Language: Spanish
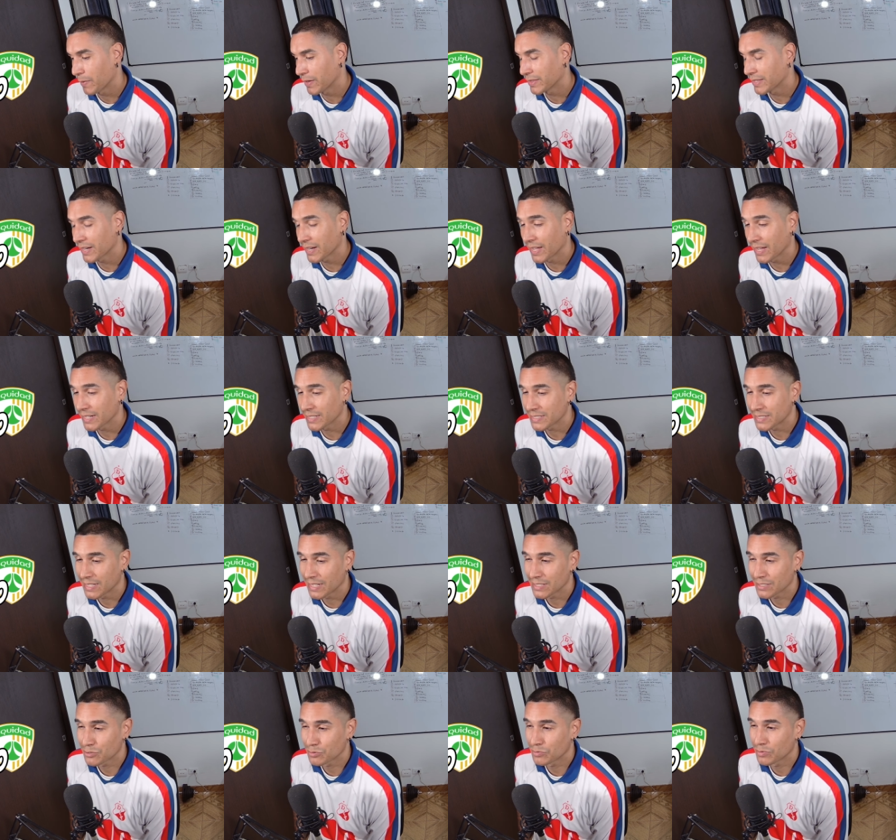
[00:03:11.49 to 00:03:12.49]
Mender
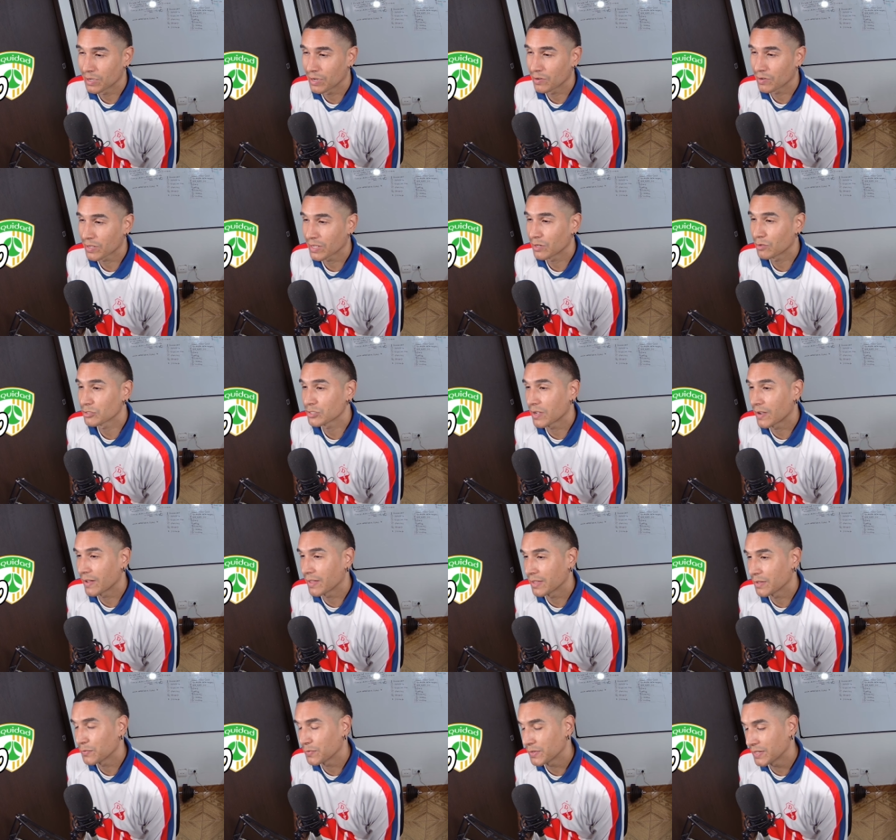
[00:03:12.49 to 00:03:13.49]
García es un jugador que no
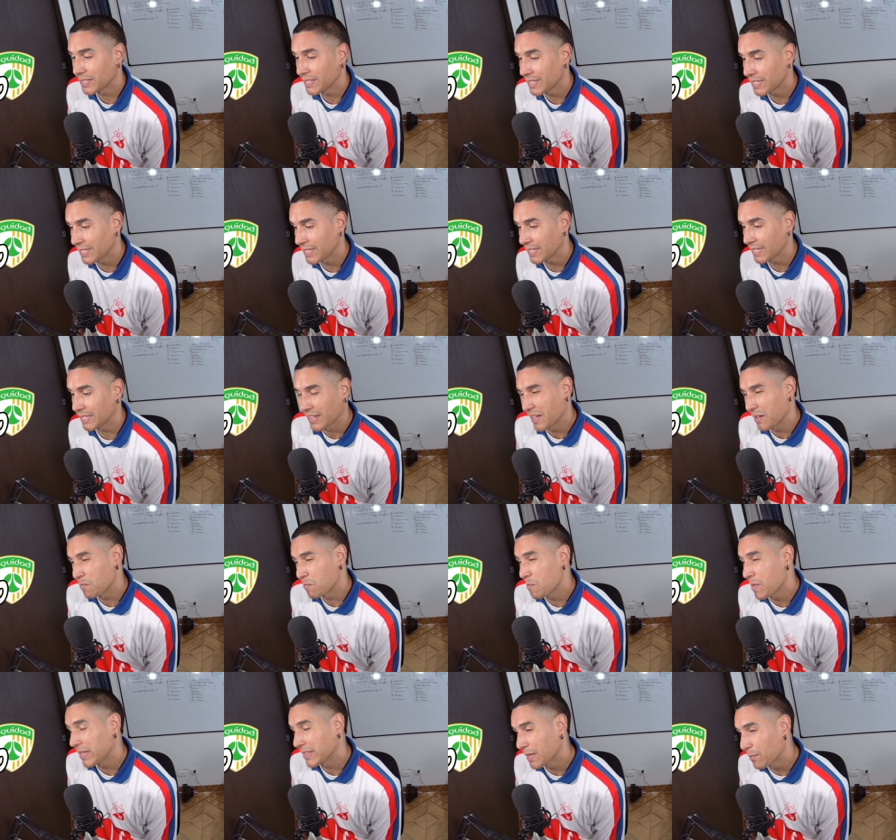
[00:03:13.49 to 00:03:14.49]
sabe definir, que
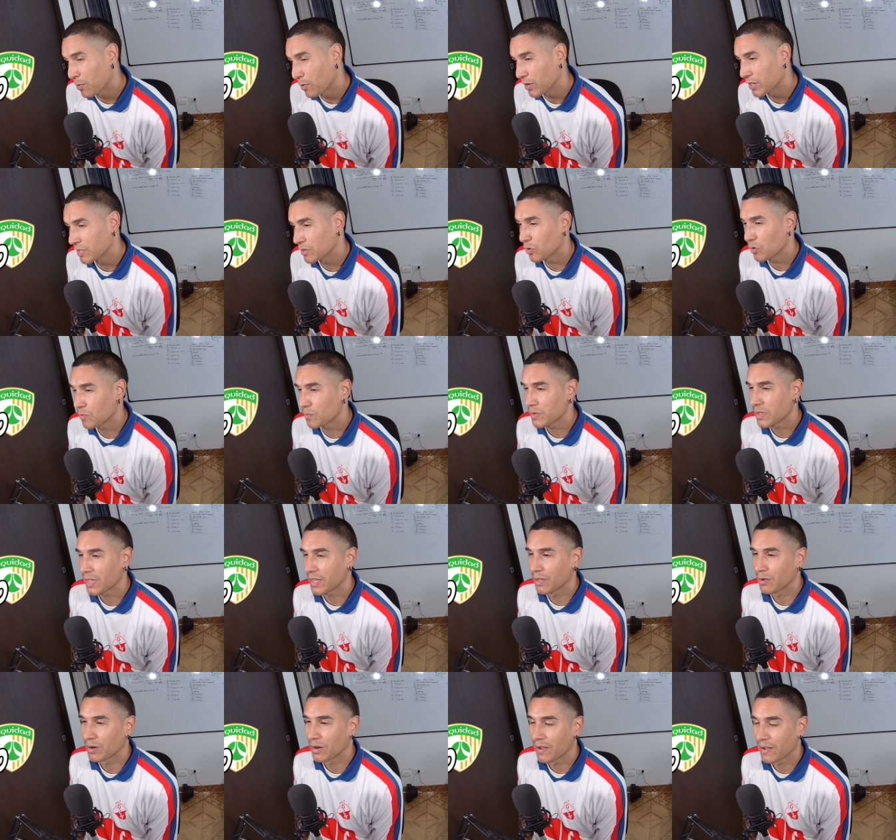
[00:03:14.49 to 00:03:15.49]
mete poquito miedo.